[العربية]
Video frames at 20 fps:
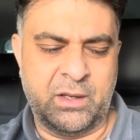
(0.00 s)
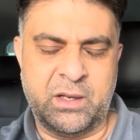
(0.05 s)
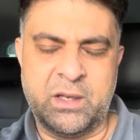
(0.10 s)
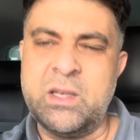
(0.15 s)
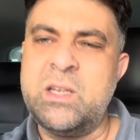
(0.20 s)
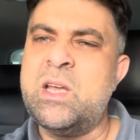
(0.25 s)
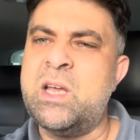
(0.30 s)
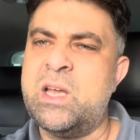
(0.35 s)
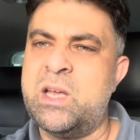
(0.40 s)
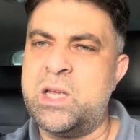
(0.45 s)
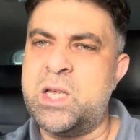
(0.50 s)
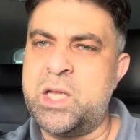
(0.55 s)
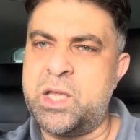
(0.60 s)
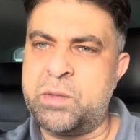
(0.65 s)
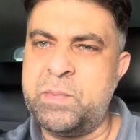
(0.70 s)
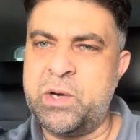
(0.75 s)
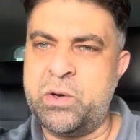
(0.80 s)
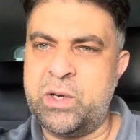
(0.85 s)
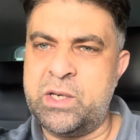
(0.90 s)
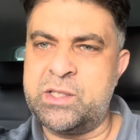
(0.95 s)
يا هيا
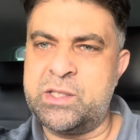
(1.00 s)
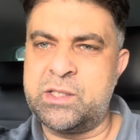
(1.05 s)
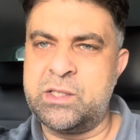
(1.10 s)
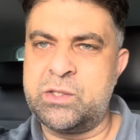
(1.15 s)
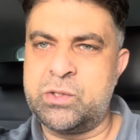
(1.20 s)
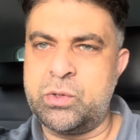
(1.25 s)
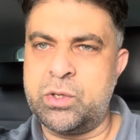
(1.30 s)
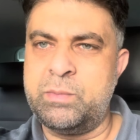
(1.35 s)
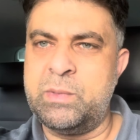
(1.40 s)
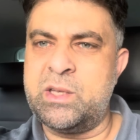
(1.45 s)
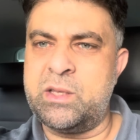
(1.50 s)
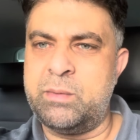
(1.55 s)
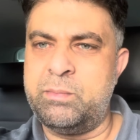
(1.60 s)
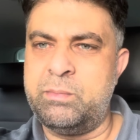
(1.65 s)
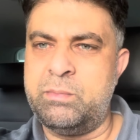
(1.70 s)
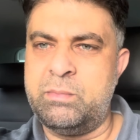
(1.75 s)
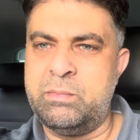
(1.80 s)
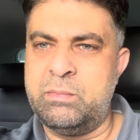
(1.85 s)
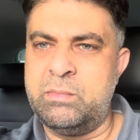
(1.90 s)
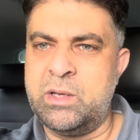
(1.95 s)
ثمان وعزن سوي
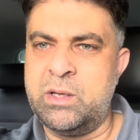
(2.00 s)
ثمان